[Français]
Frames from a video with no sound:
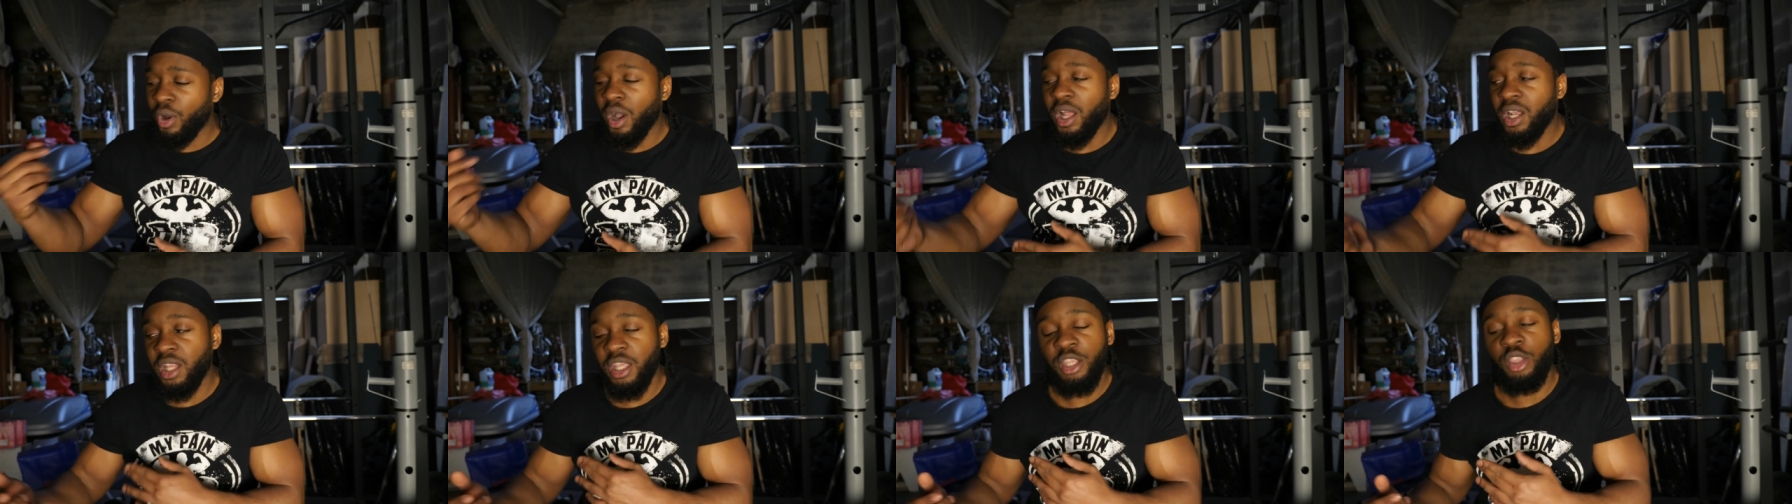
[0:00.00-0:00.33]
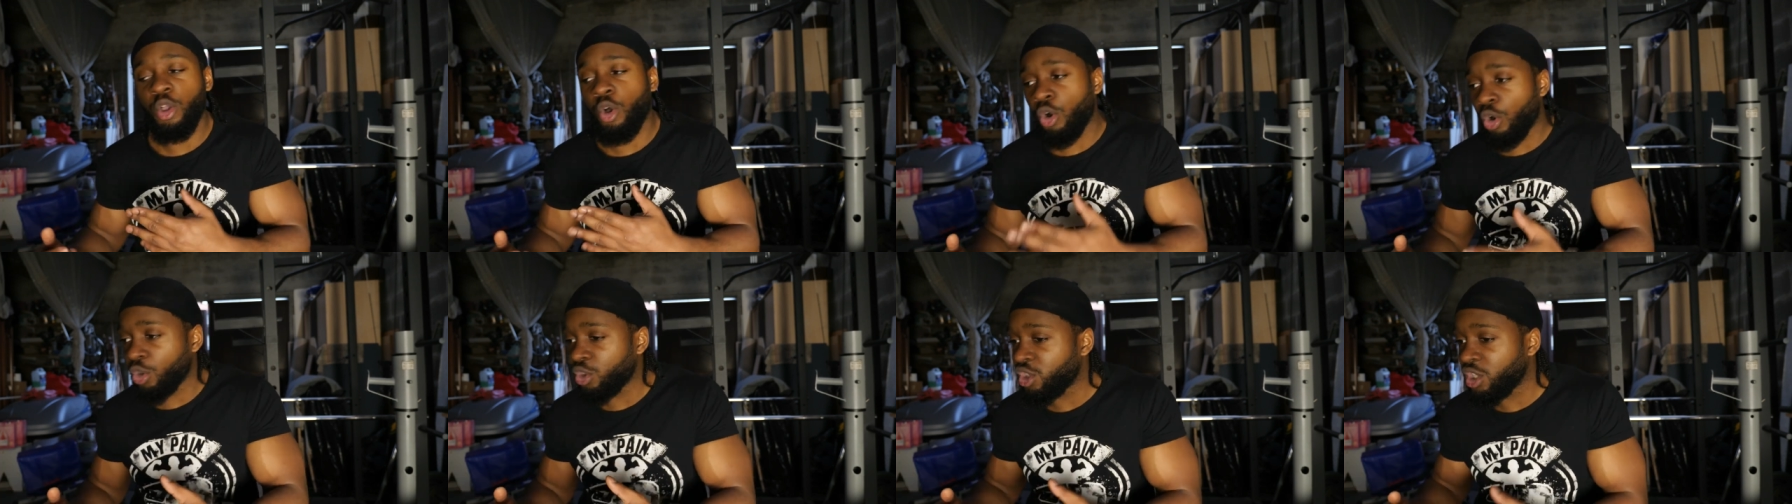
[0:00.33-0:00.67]
aller
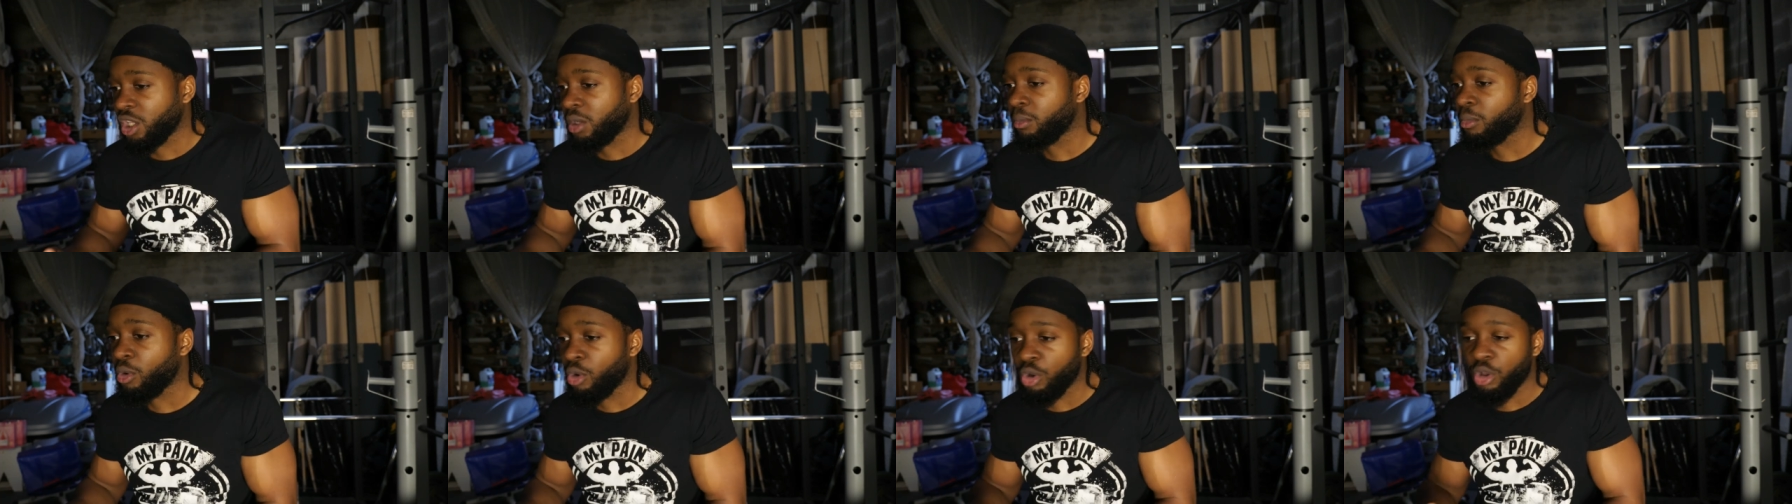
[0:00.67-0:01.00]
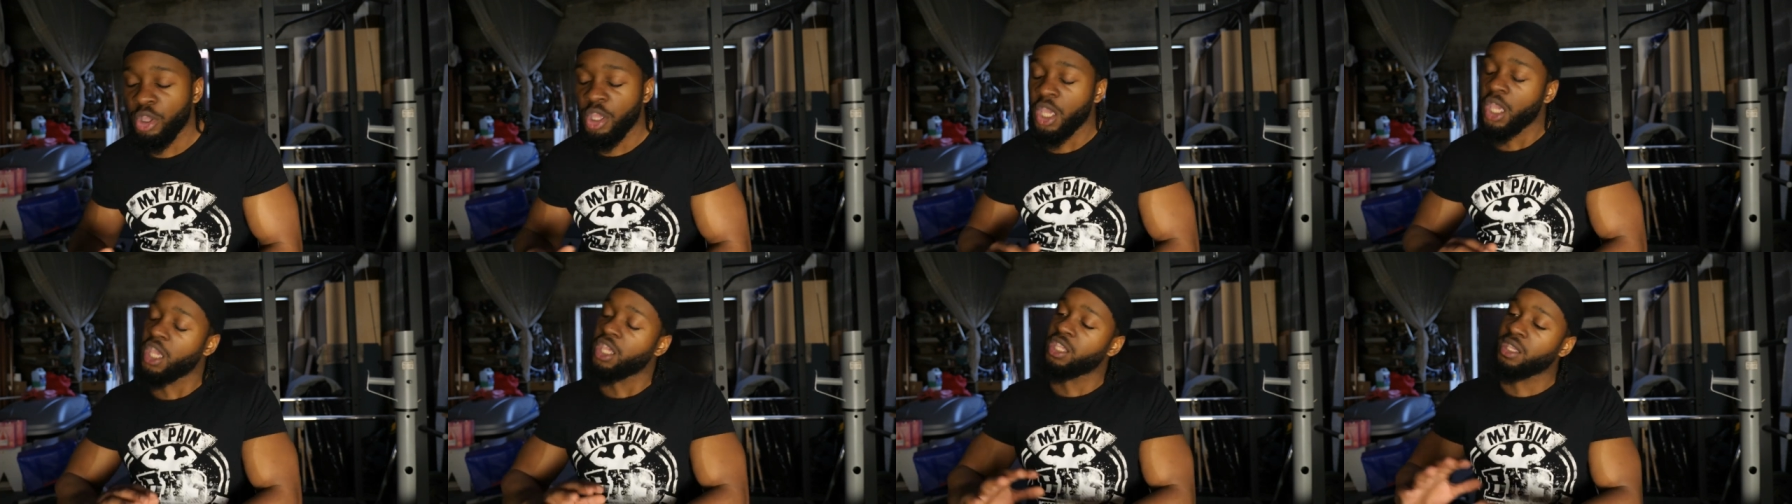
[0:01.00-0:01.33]
tranquillement.
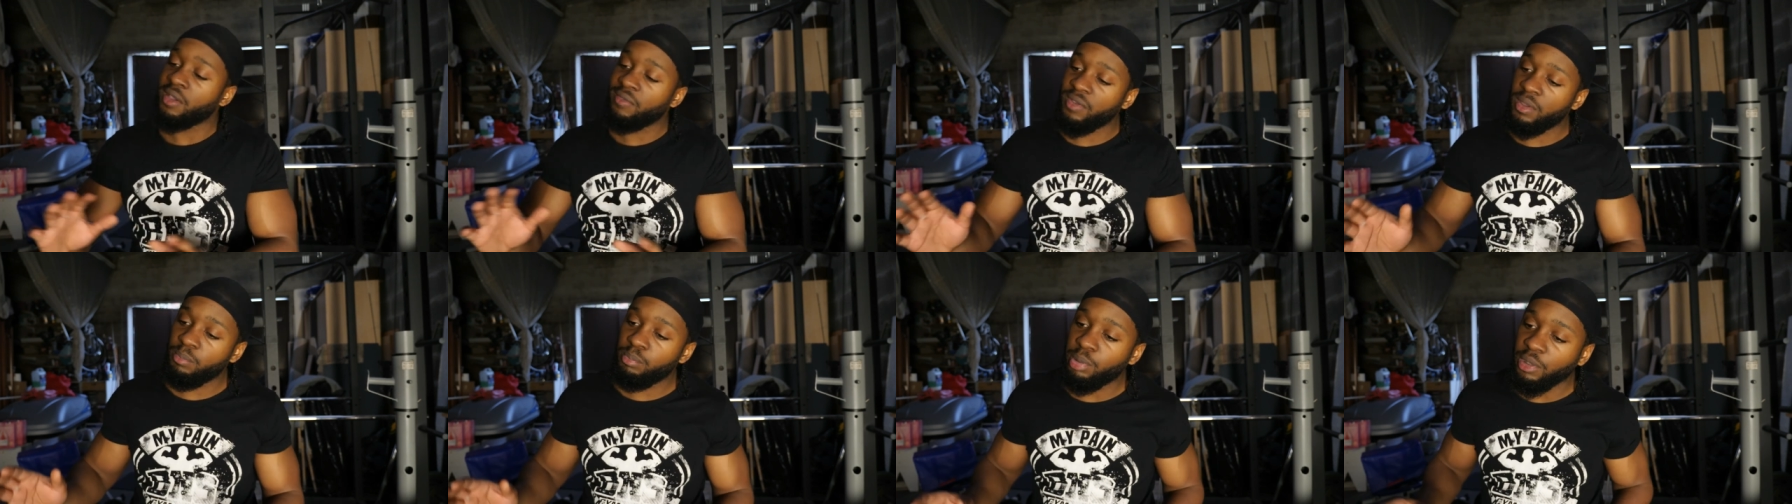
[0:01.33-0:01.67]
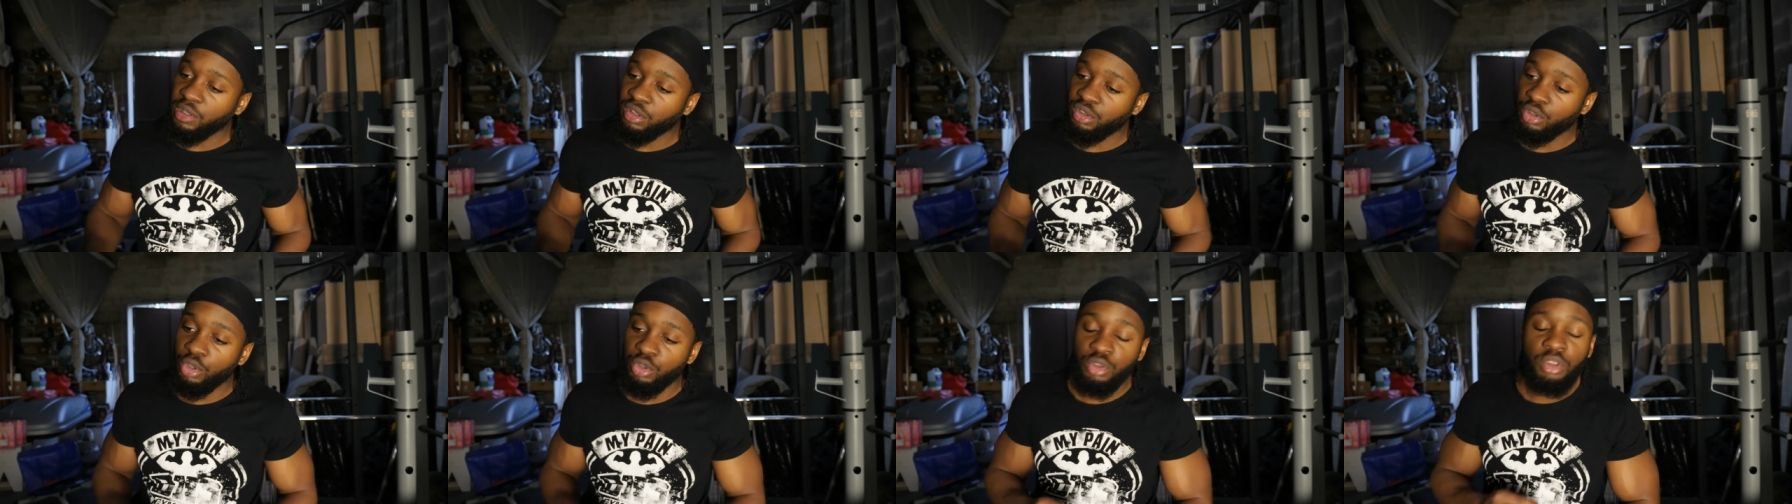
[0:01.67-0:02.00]
Il n'y avait
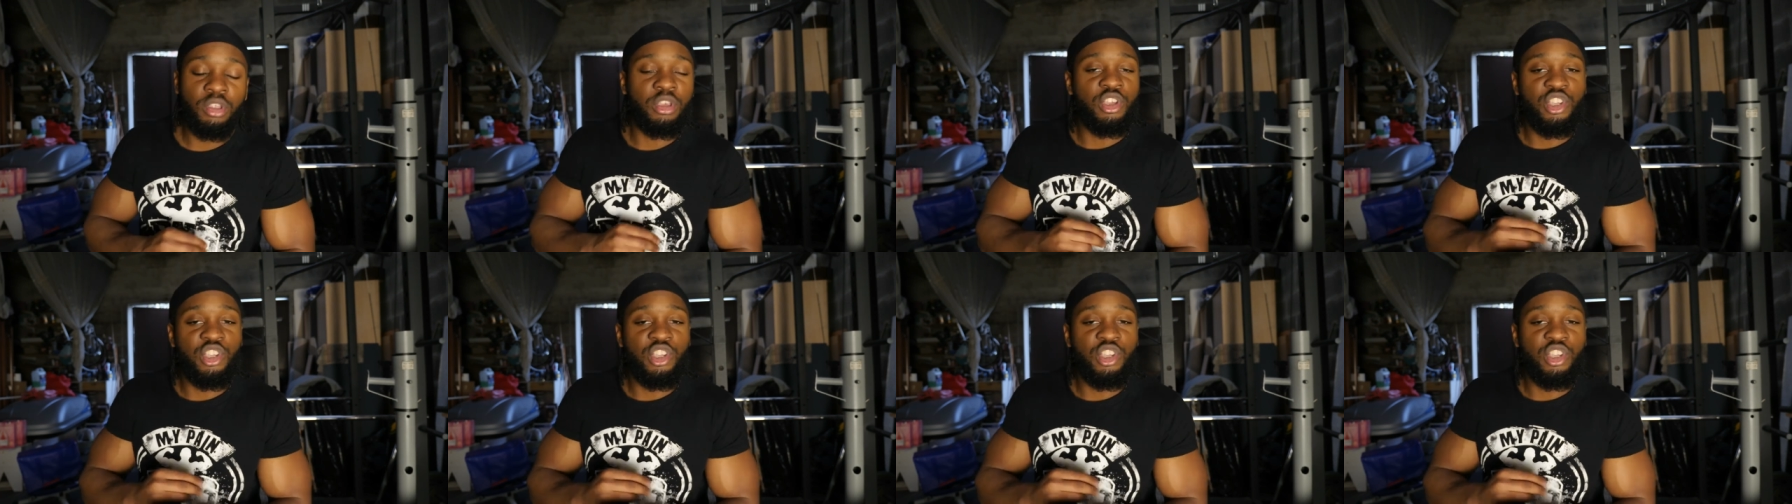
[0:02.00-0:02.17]
personne.